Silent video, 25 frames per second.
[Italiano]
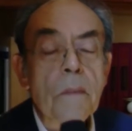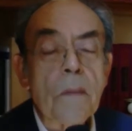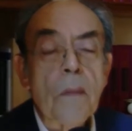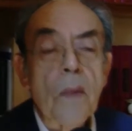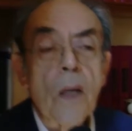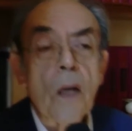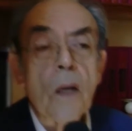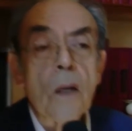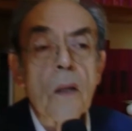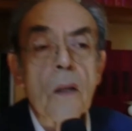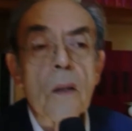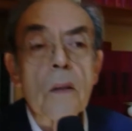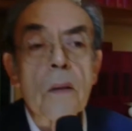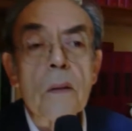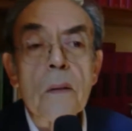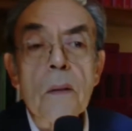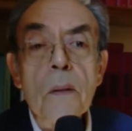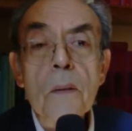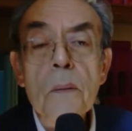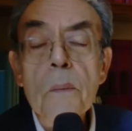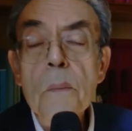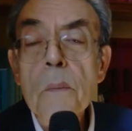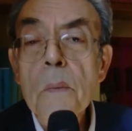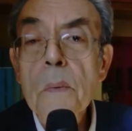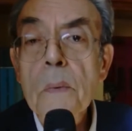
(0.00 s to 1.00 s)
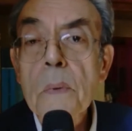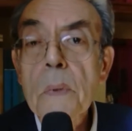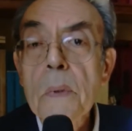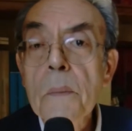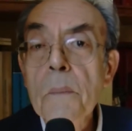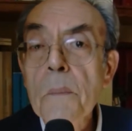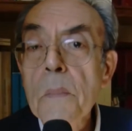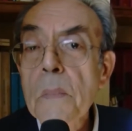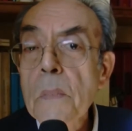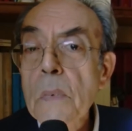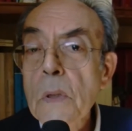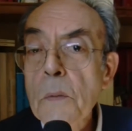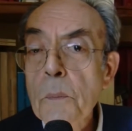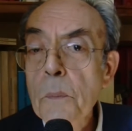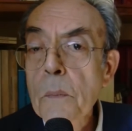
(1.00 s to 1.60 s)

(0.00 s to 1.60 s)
No, io mm,